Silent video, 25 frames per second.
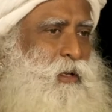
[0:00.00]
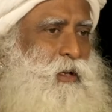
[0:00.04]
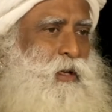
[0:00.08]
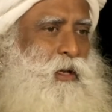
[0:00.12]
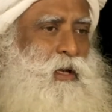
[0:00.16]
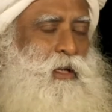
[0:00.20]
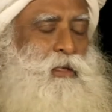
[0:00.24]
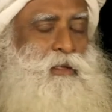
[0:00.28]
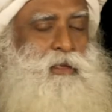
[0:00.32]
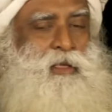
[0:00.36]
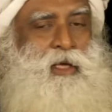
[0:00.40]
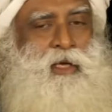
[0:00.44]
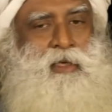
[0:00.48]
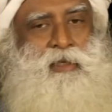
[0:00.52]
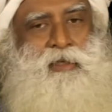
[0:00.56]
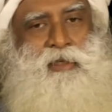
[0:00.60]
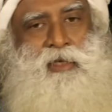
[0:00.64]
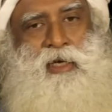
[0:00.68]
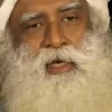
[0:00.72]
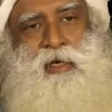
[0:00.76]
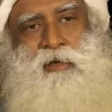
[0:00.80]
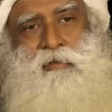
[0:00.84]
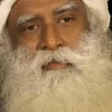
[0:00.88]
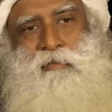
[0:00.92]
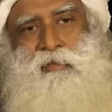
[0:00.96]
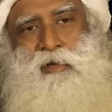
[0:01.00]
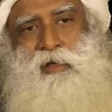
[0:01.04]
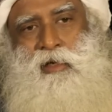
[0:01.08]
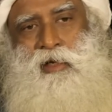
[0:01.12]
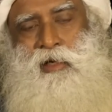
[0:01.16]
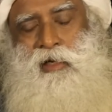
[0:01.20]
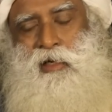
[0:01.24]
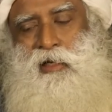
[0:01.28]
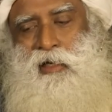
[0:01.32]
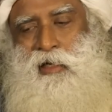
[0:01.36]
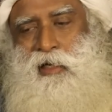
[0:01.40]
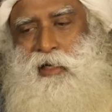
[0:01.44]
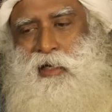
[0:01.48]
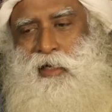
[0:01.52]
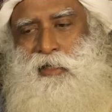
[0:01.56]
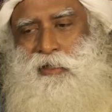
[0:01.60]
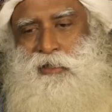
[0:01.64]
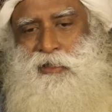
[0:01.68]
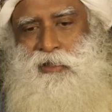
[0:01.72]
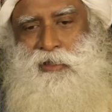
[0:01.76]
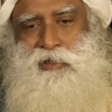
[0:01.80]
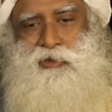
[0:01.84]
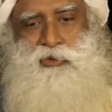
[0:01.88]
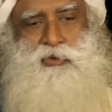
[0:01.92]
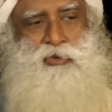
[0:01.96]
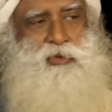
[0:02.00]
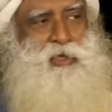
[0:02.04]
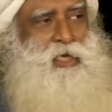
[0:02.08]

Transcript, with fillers: ఆ సమయంలో సుమారు పద్దెనిమిది నుంచి